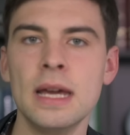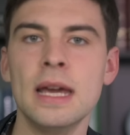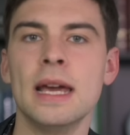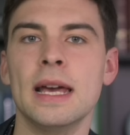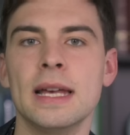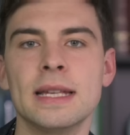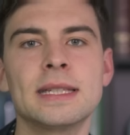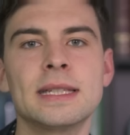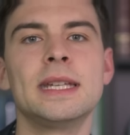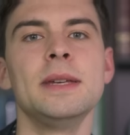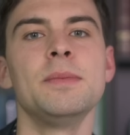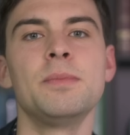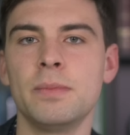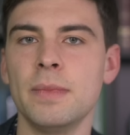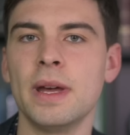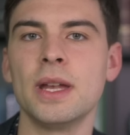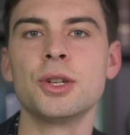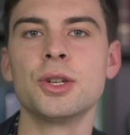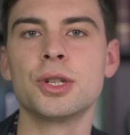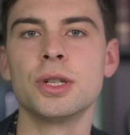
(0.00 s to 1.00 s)
es gibt
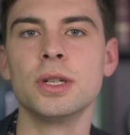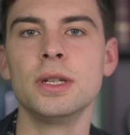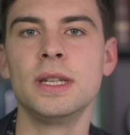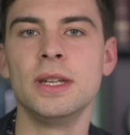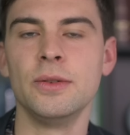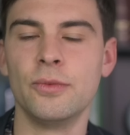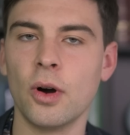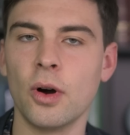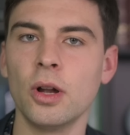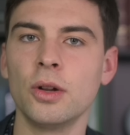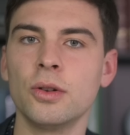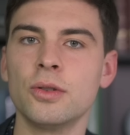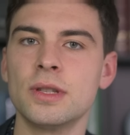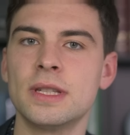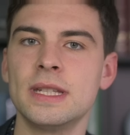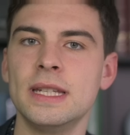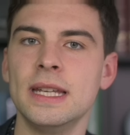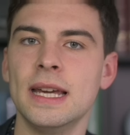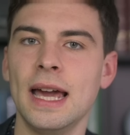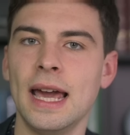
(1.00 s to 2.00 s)
Menschen, die wollen
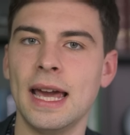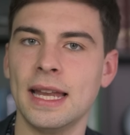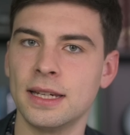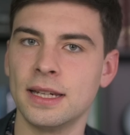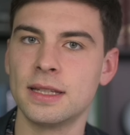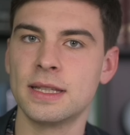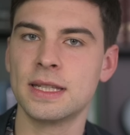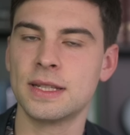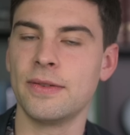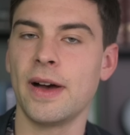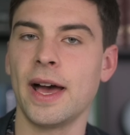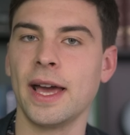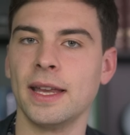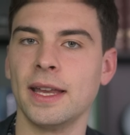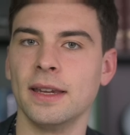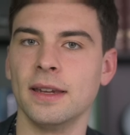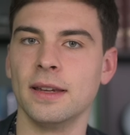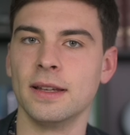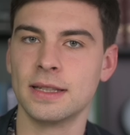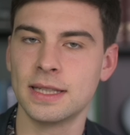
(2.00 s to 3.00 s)
uns hier
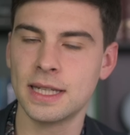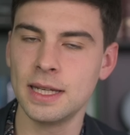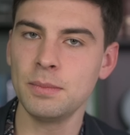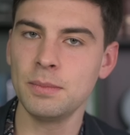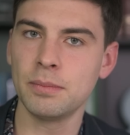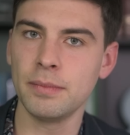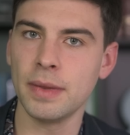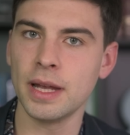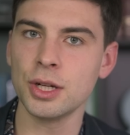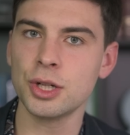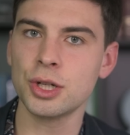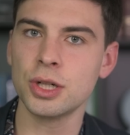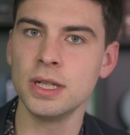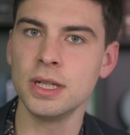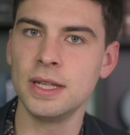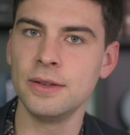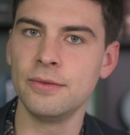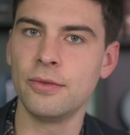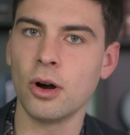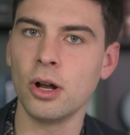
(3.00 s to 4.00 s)
entzweien. Es gibt
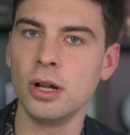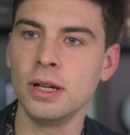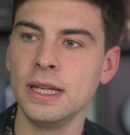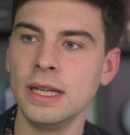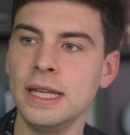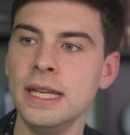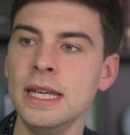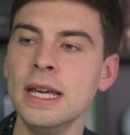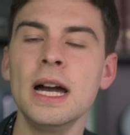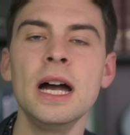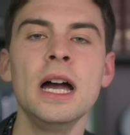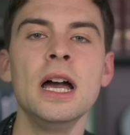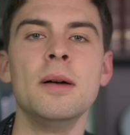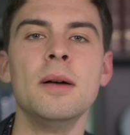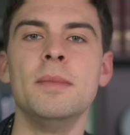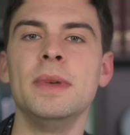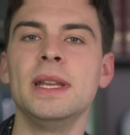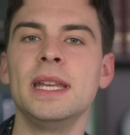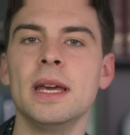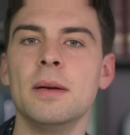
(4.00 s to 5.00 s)
Menschen, die wollen hier
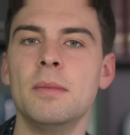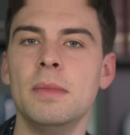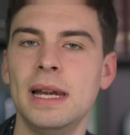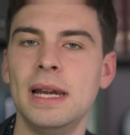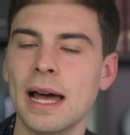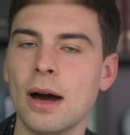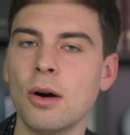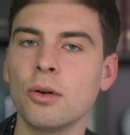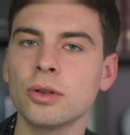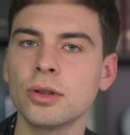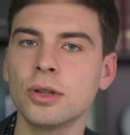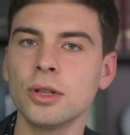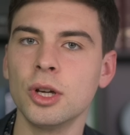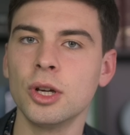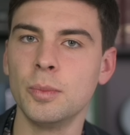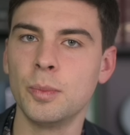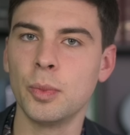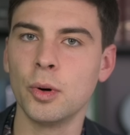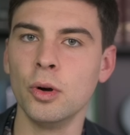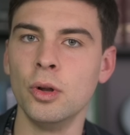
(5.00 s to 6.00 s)
mit ihrem lauten
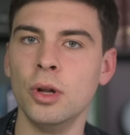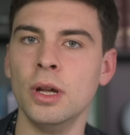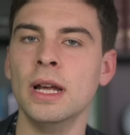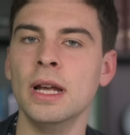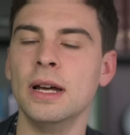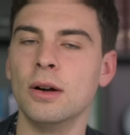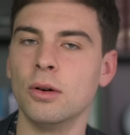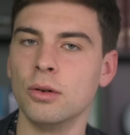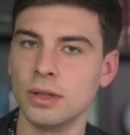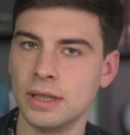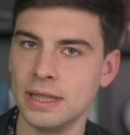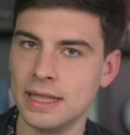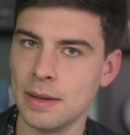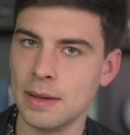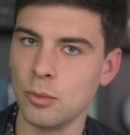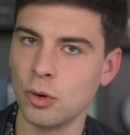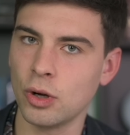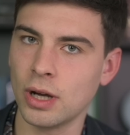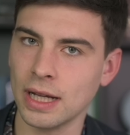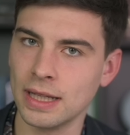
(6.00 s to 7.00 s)
Gebrüll die
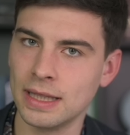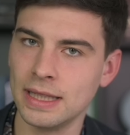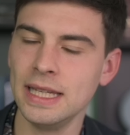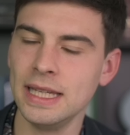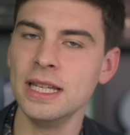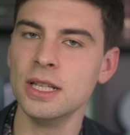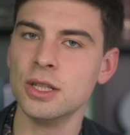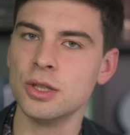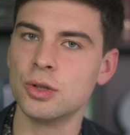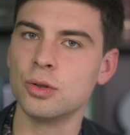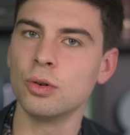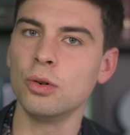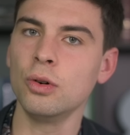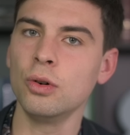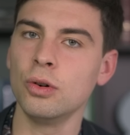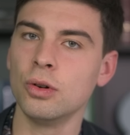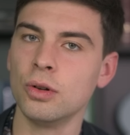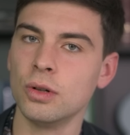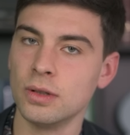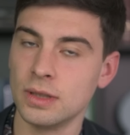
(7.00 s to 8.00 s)
Demokratie
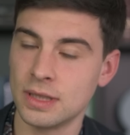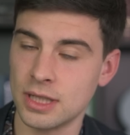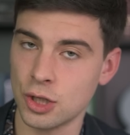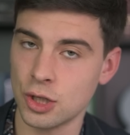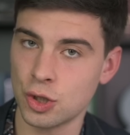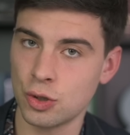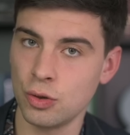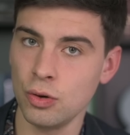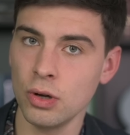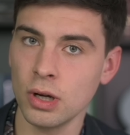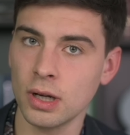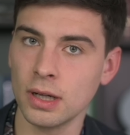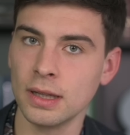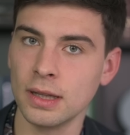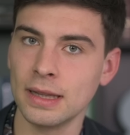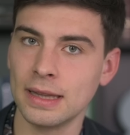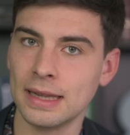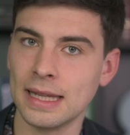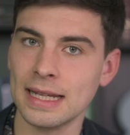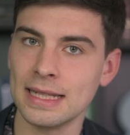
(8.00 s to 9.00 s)
so
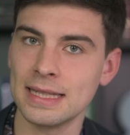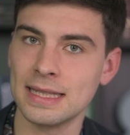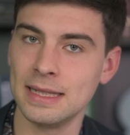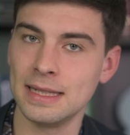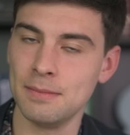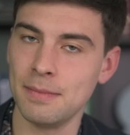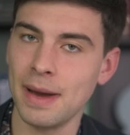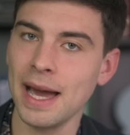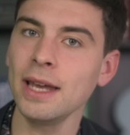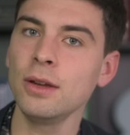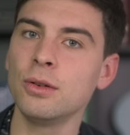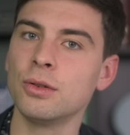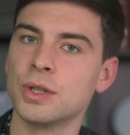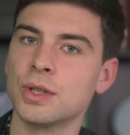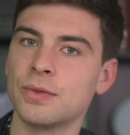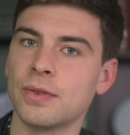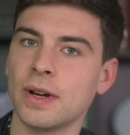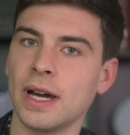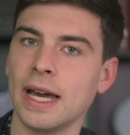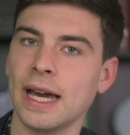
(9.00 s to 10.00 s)
zerstören, dass die
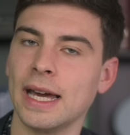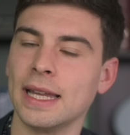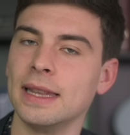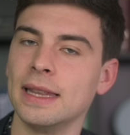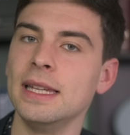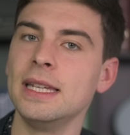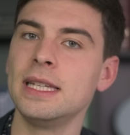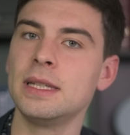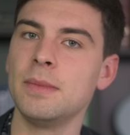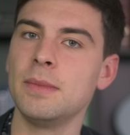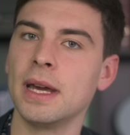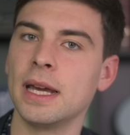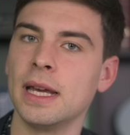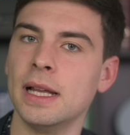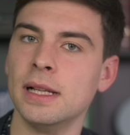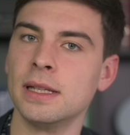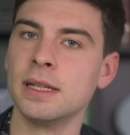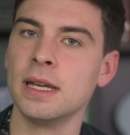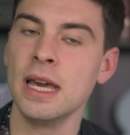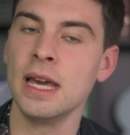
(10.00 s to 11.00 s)
Meinungsfreiheit nicht mehr
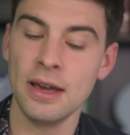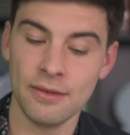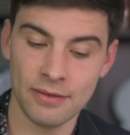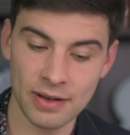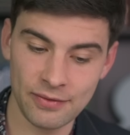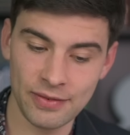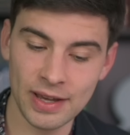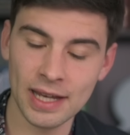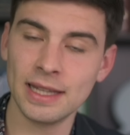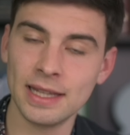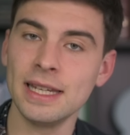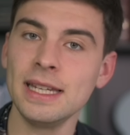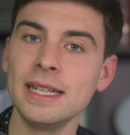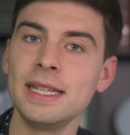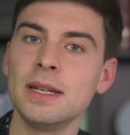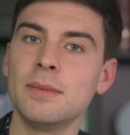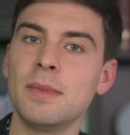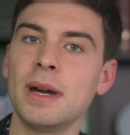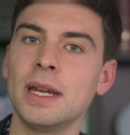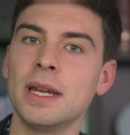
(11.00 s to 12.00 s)
gilt. Weil während ich
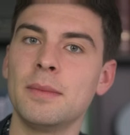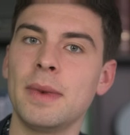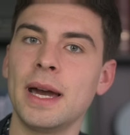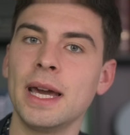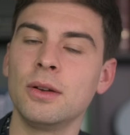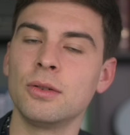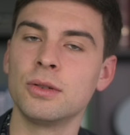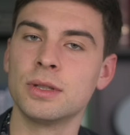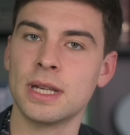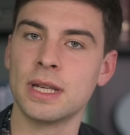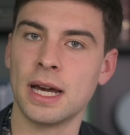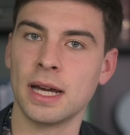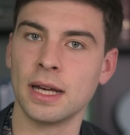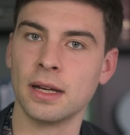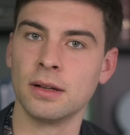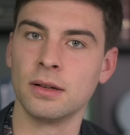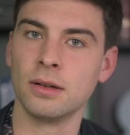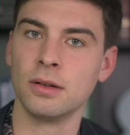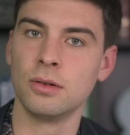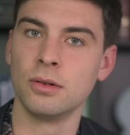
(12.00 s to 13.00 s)
hier meine Meinung sage